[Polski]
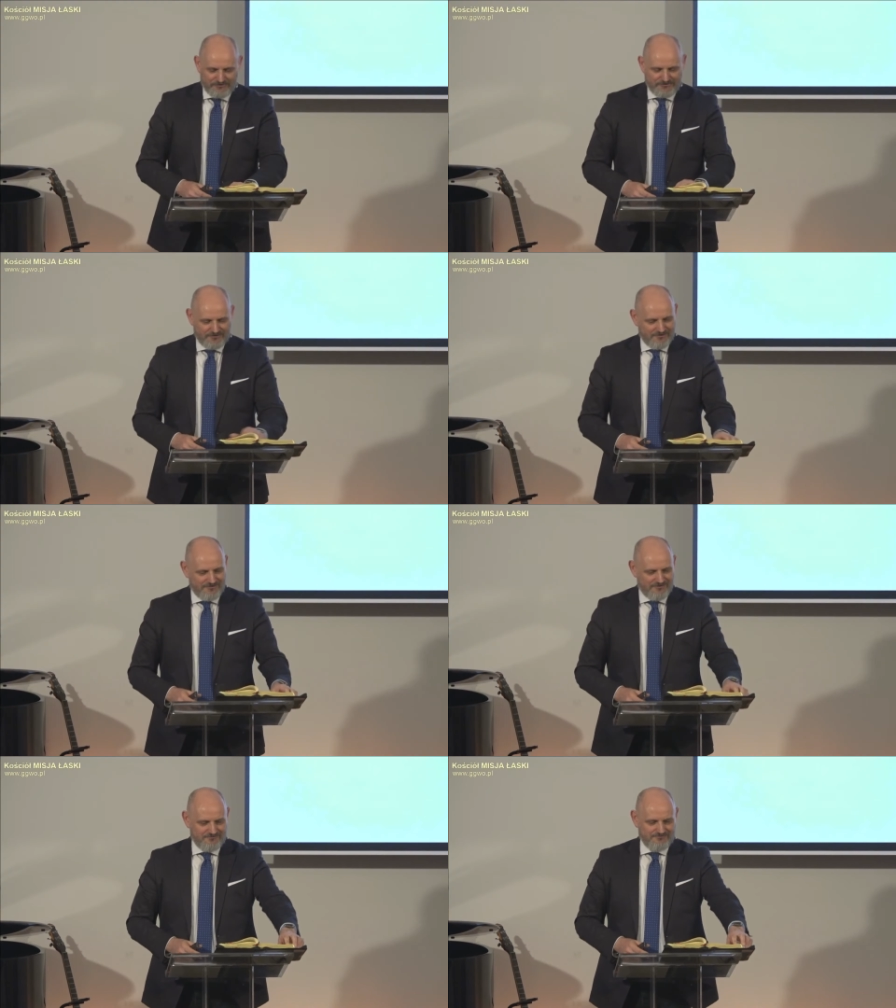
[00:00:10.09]
e,
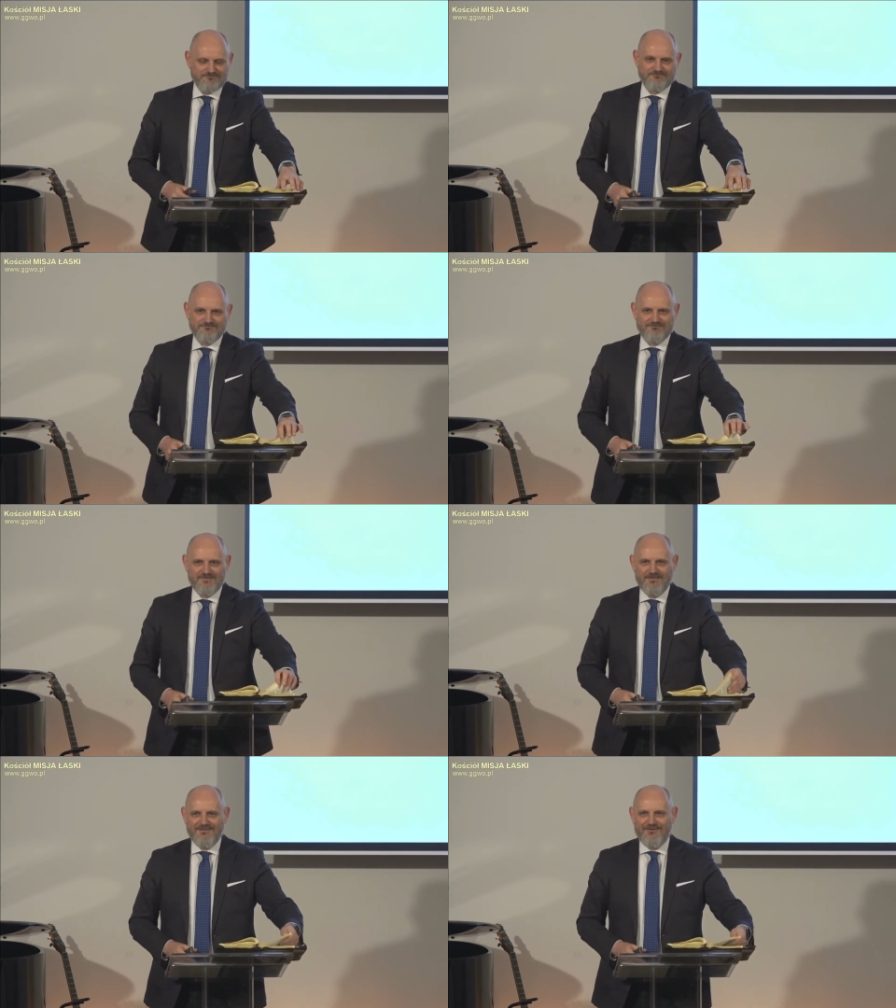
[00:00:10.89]

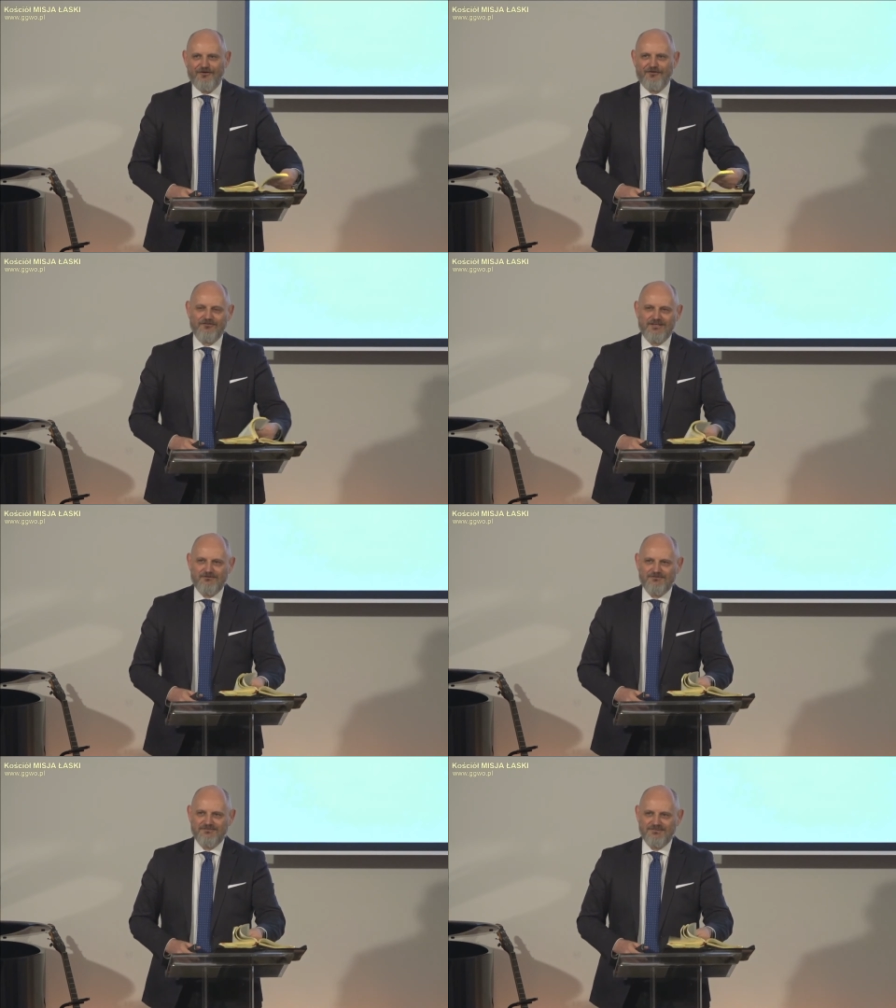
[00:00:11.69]
oglądał,
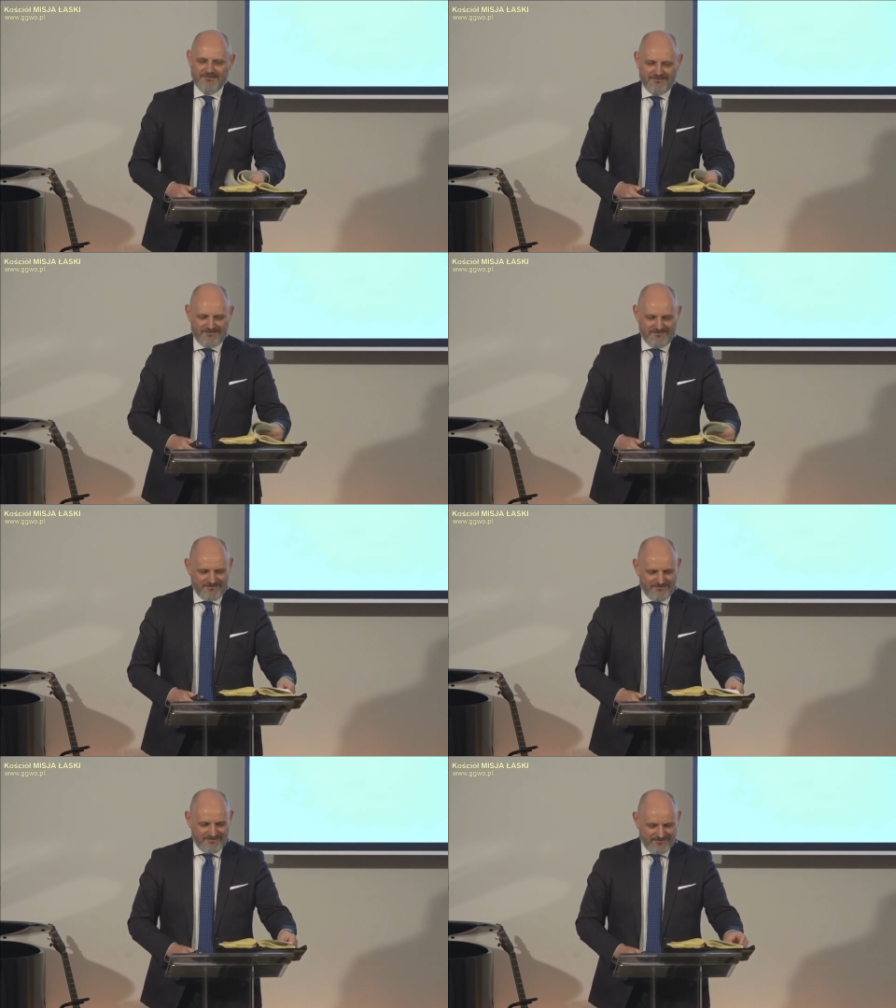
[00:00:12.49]

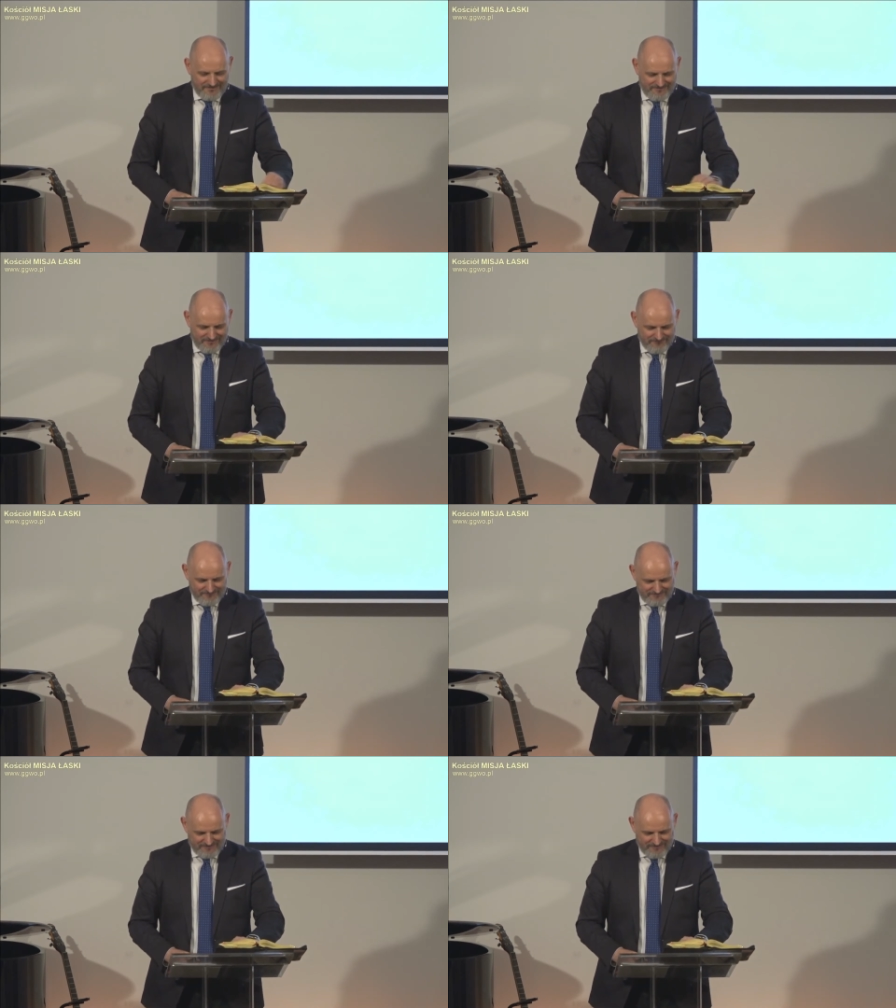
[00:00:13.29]
e, tam
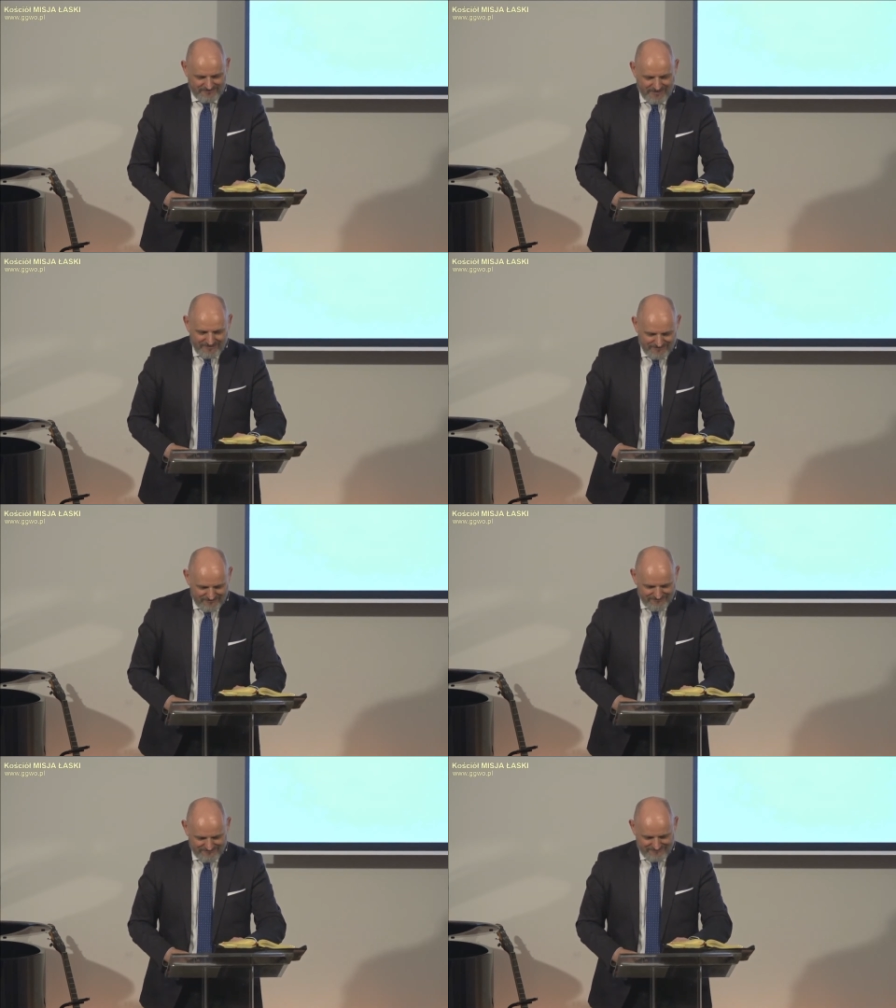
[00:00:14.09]
śledzi
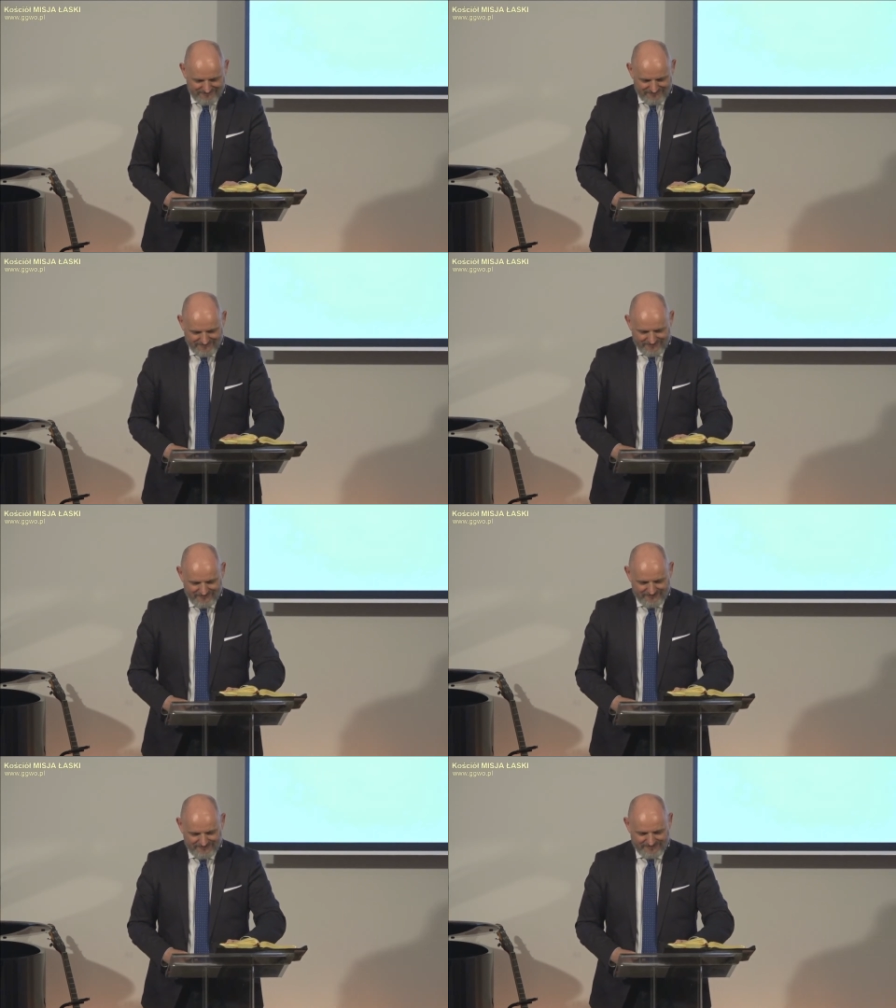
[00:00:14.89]
tego
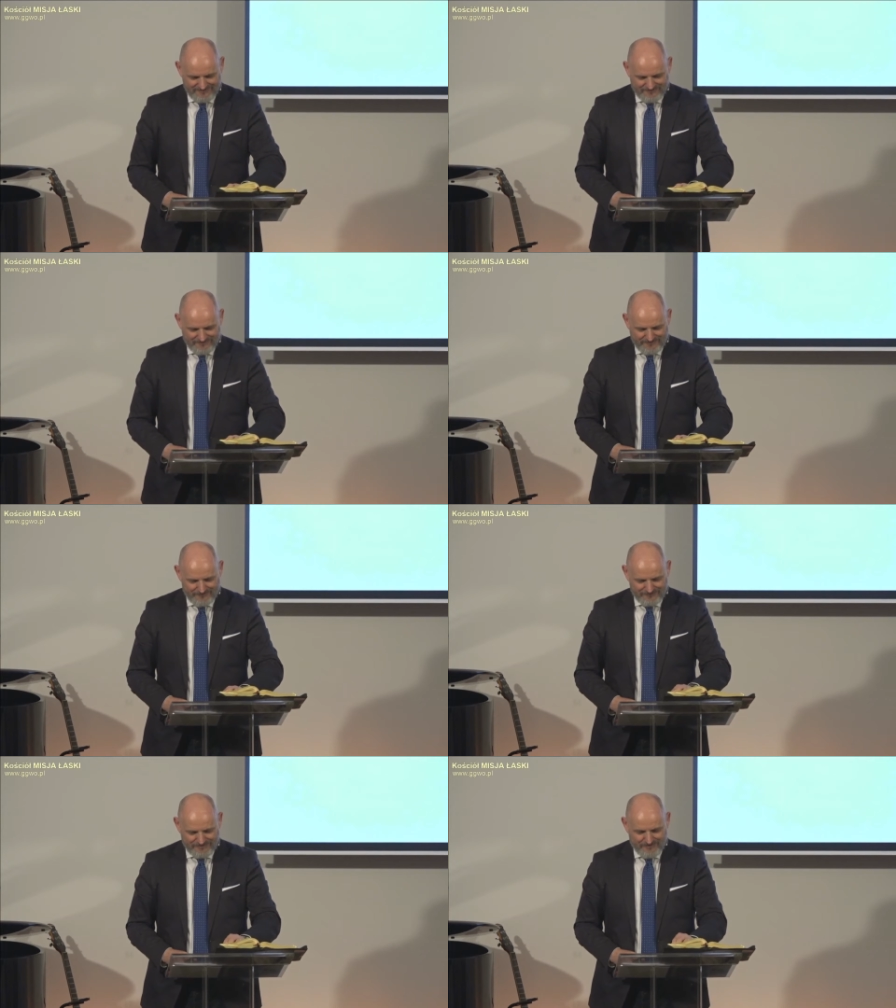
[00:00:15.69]
tak zwanego
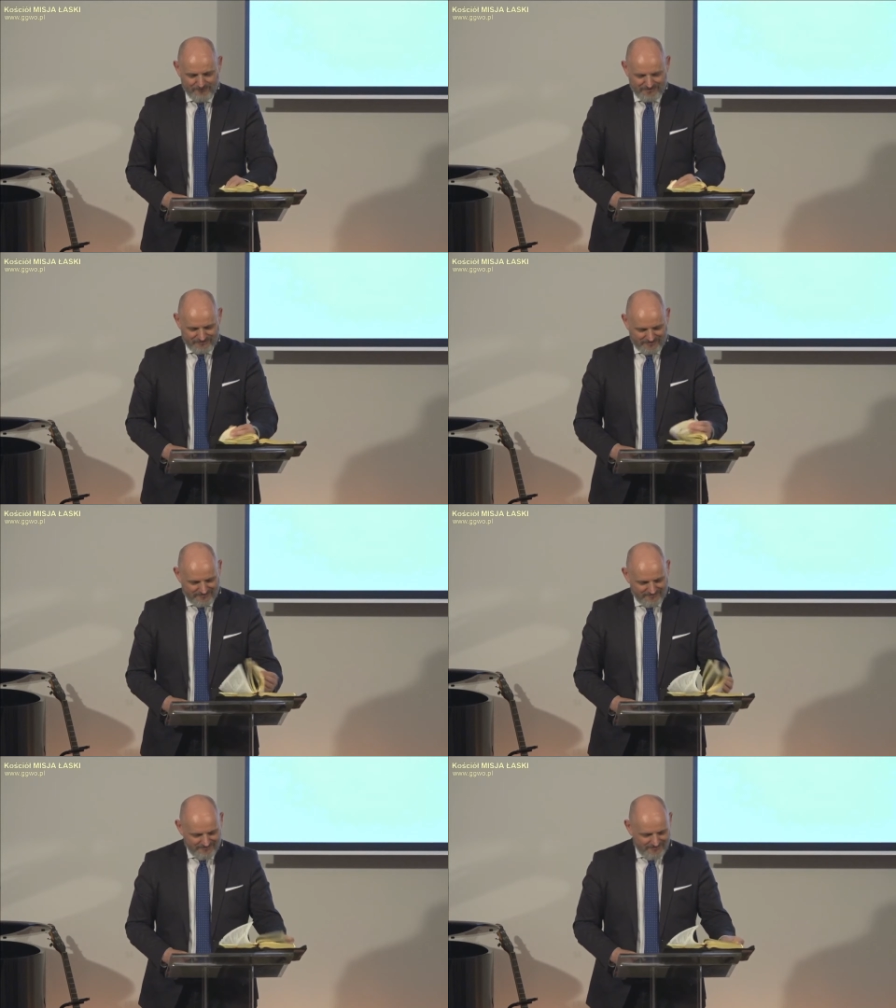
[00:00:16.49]
nocnego Maćka,
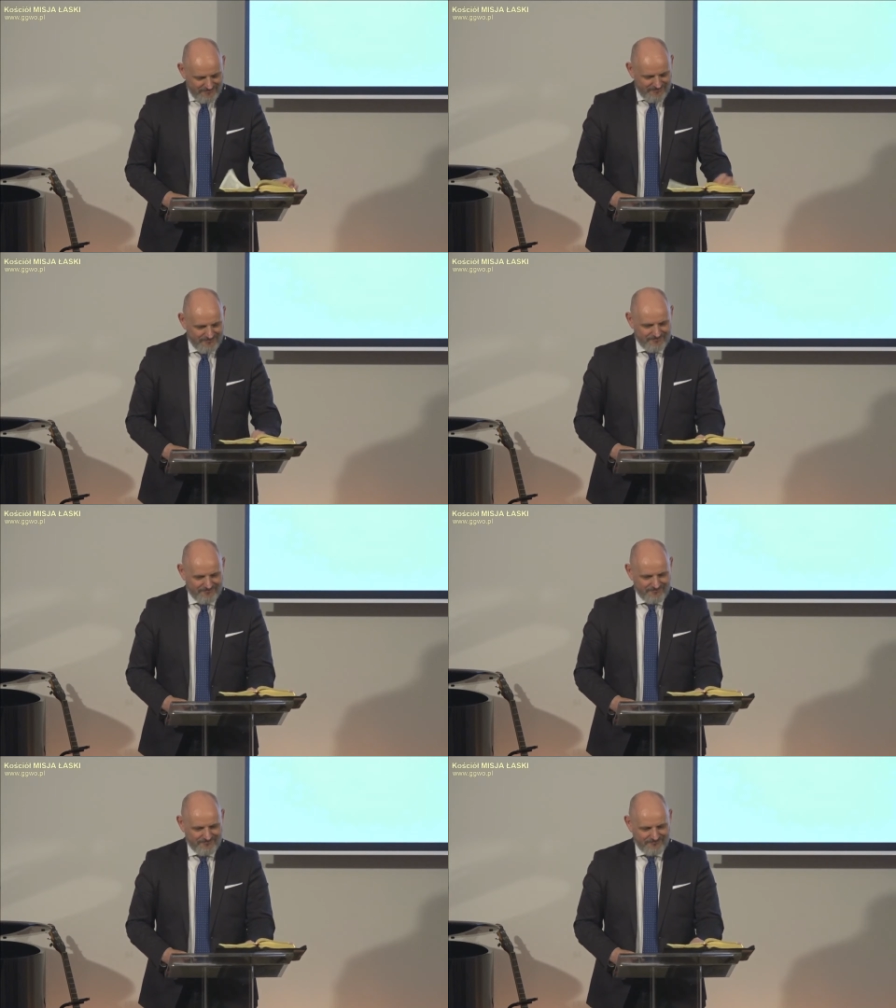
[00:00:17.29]

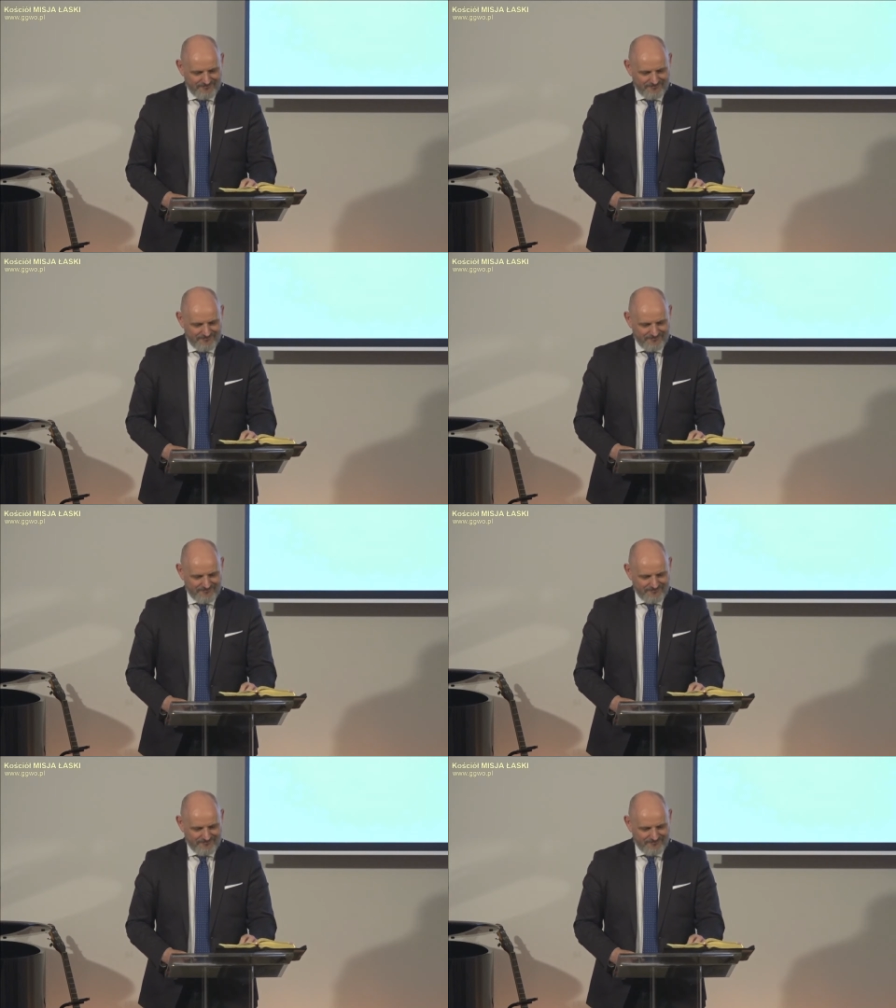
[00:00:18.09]
to,